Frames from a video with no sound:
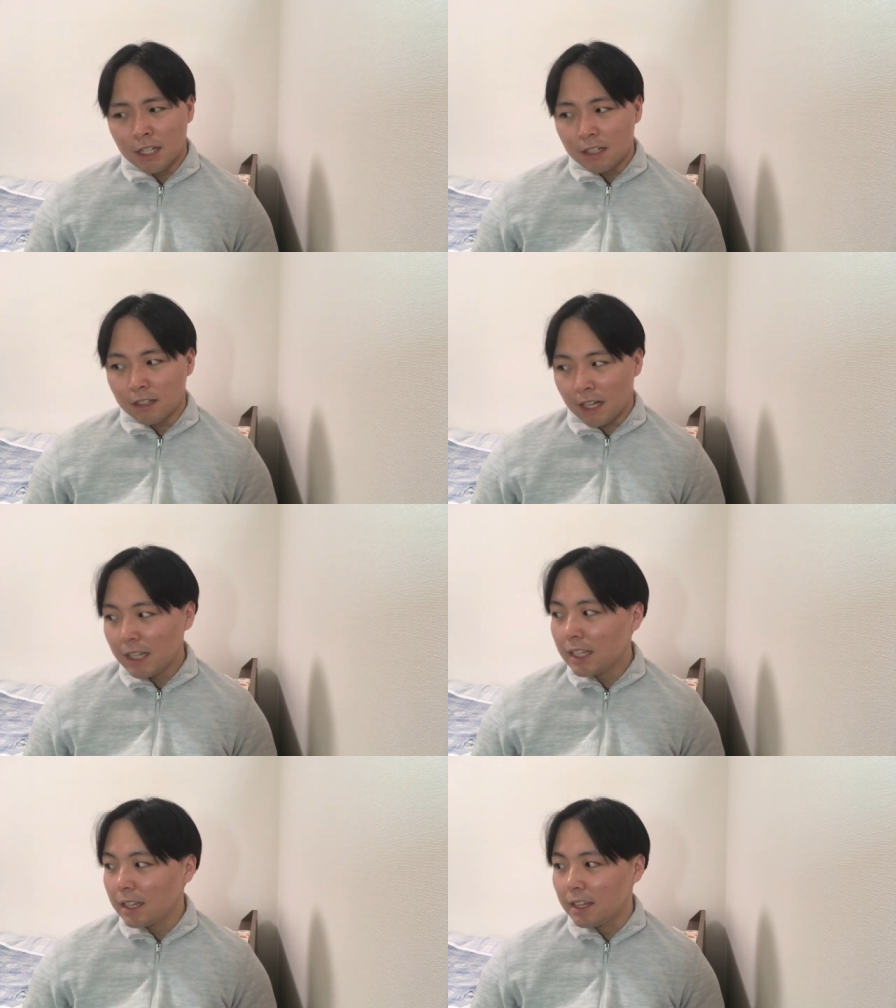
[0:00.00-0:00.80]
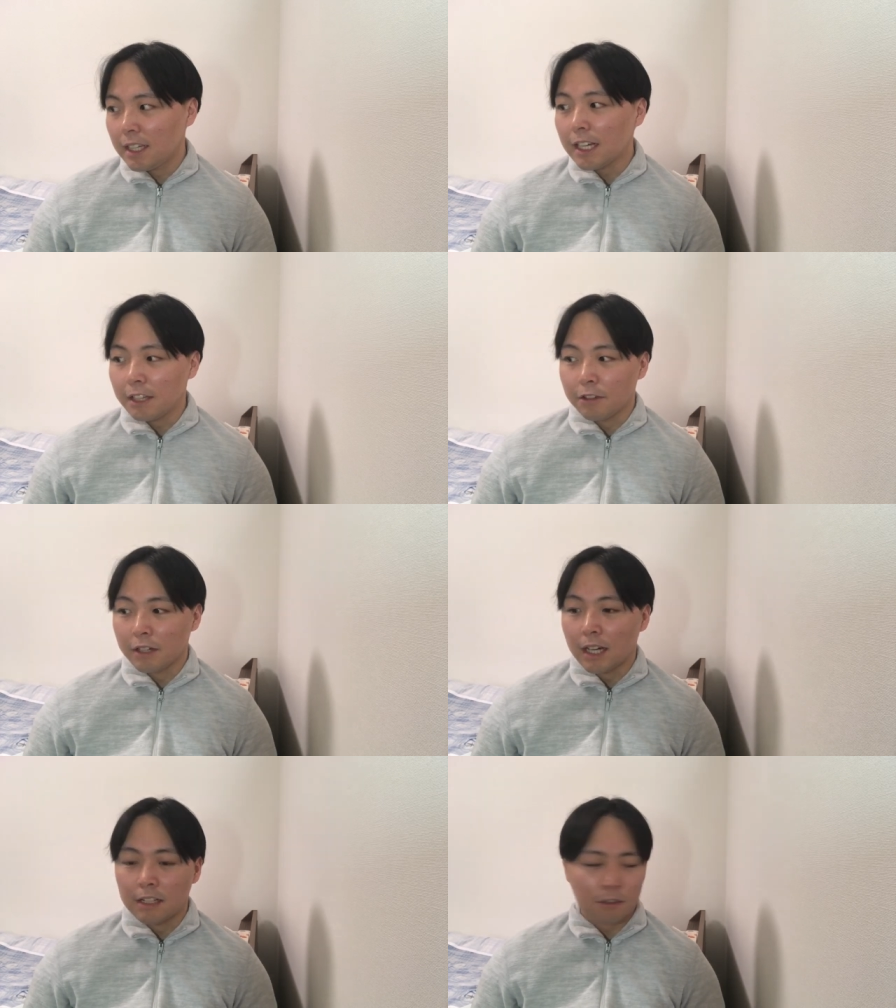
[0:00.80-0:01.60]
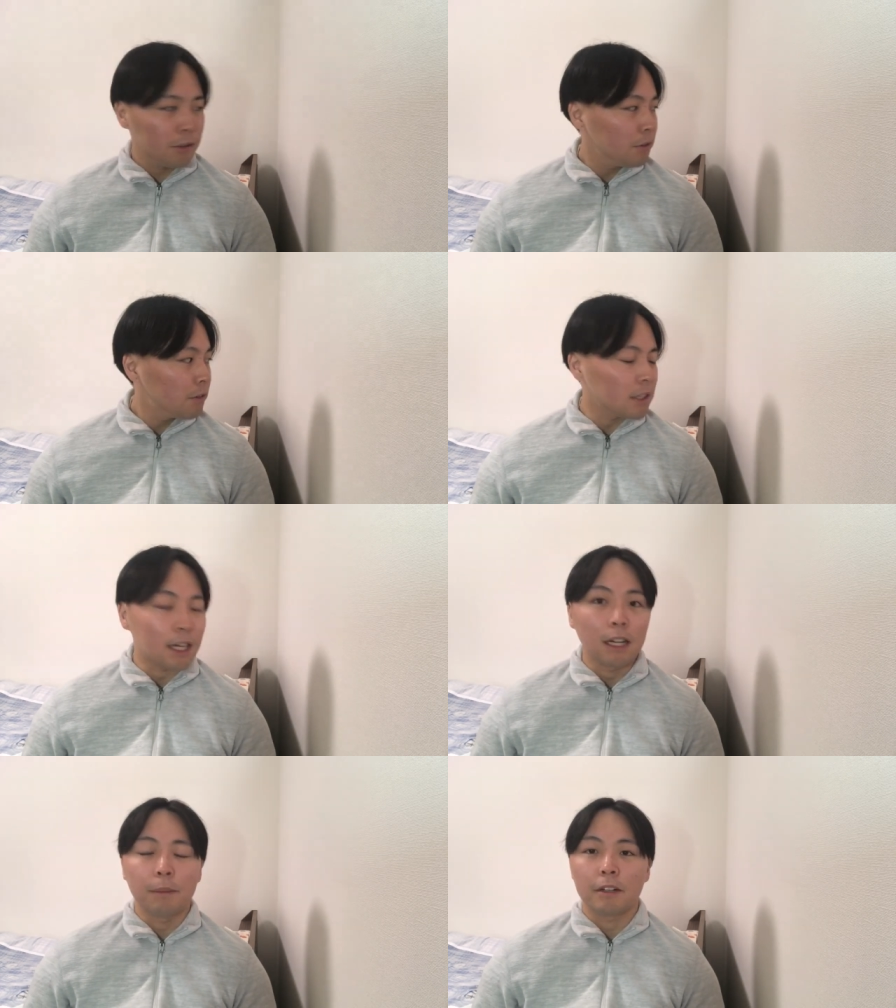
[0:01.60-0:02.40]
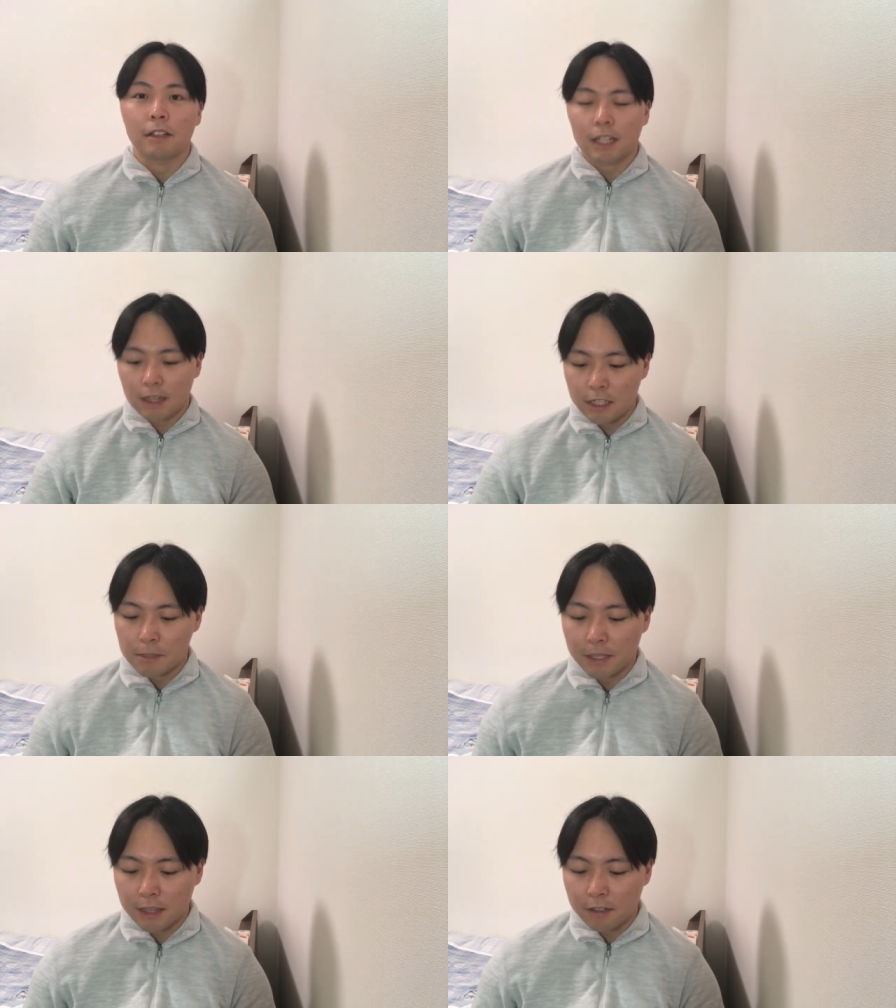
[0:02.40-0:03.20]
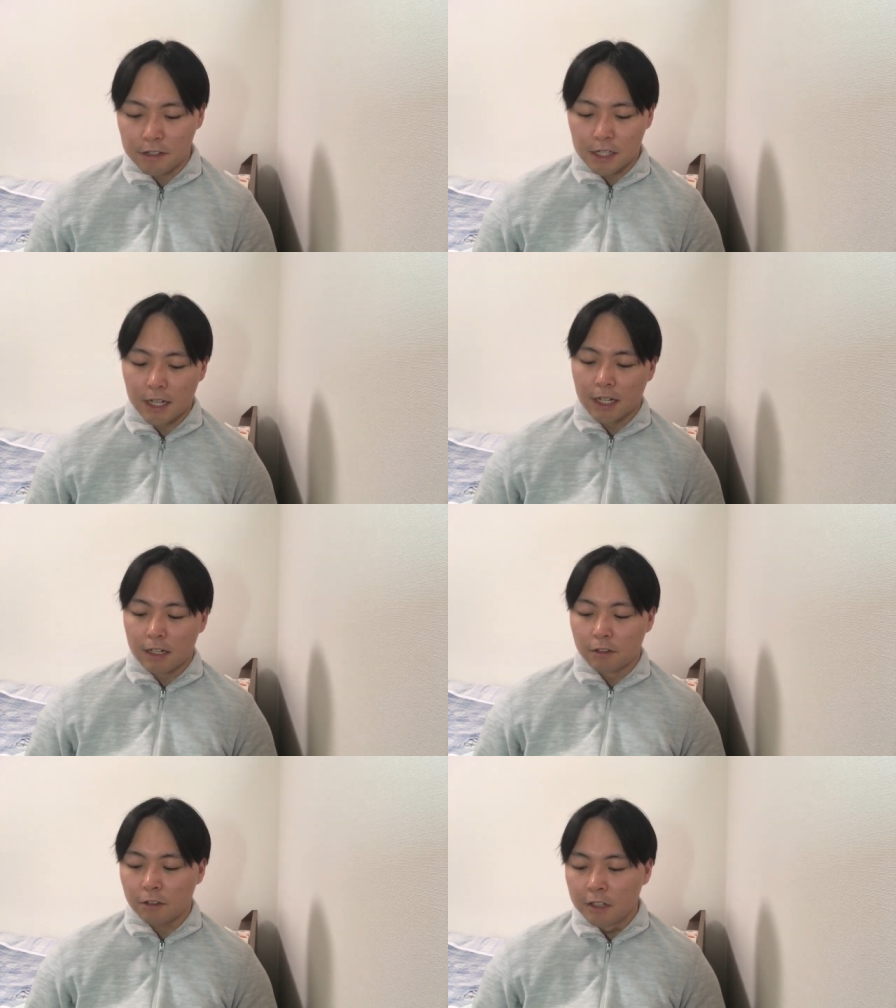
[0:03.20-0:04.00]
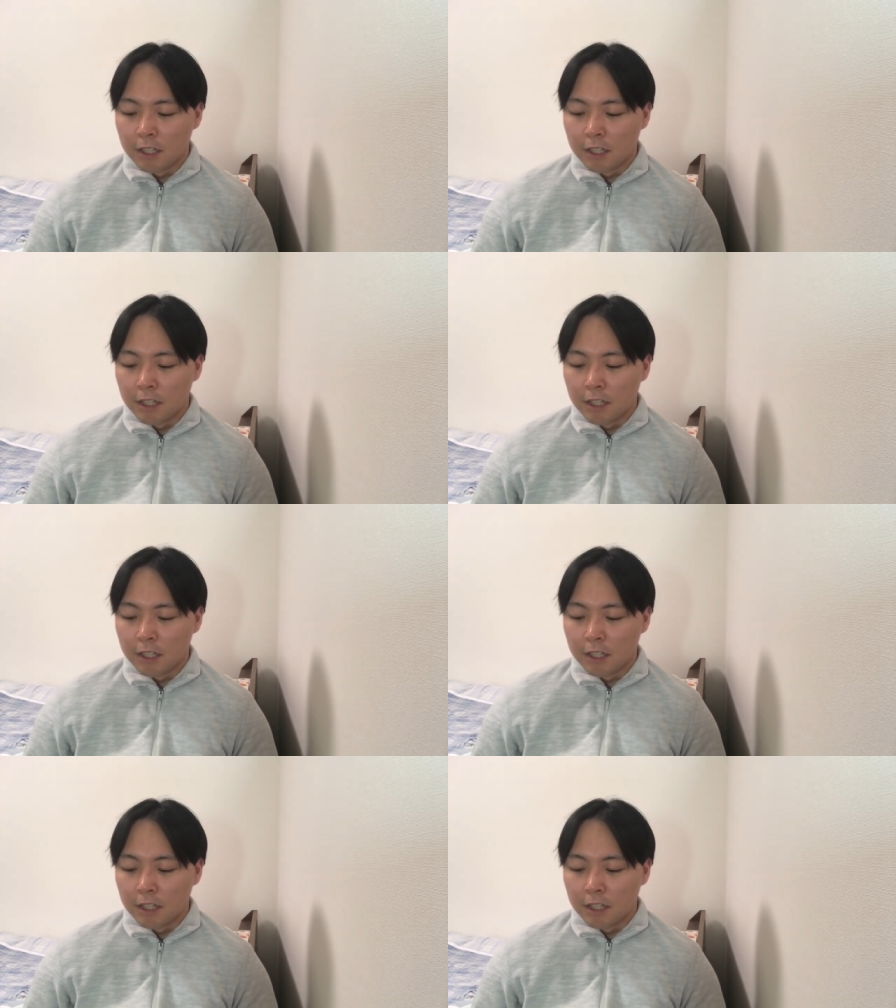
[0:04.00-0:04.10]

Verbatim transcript: うん、判断できないというかそういう風なレベルになってしまってるんじゃないかなと